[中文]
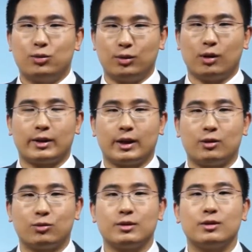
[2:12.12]
具有这
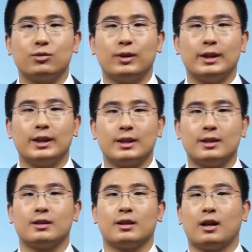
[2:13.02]
个融资租赁的
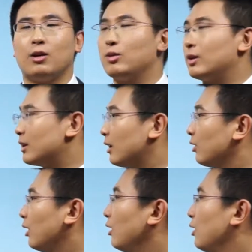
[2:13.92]
性质了，或者叫
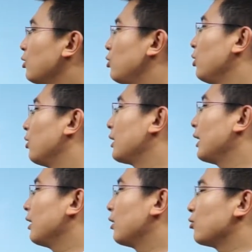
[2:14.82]
做具有
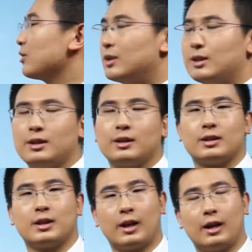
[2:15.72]
这个融资
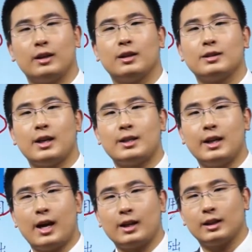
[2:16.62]
性质了。在
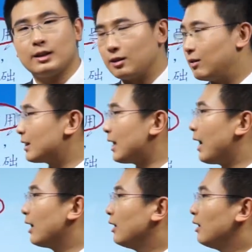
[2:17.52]
这样的情况
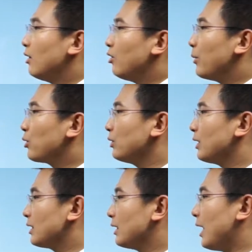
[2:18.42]
下，我们固
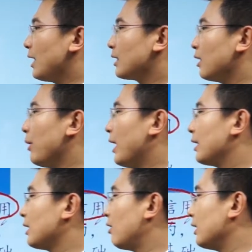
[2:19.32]
定资产成
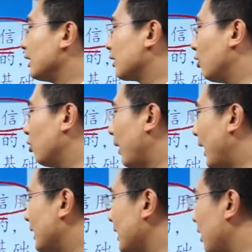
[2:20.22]
本要以购
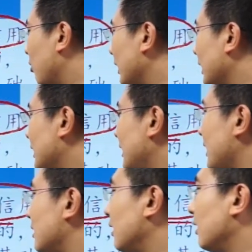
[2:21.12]
买价款的
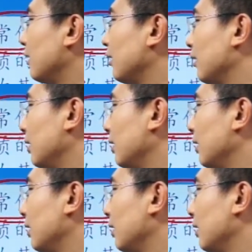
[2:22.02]
现值